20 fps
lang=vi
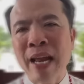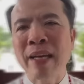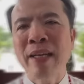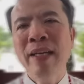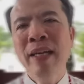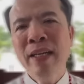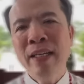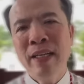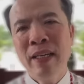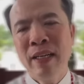
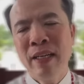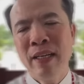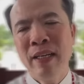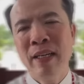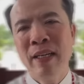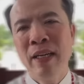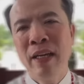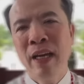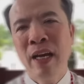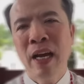rạn nứt
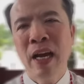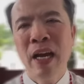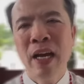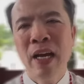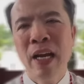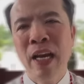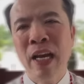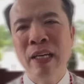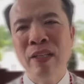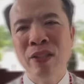
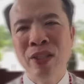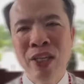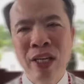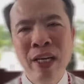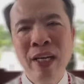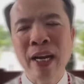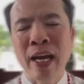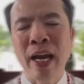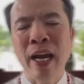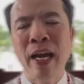hay là
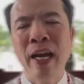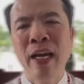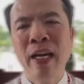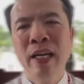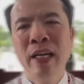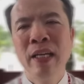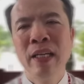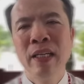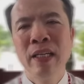chia rẽ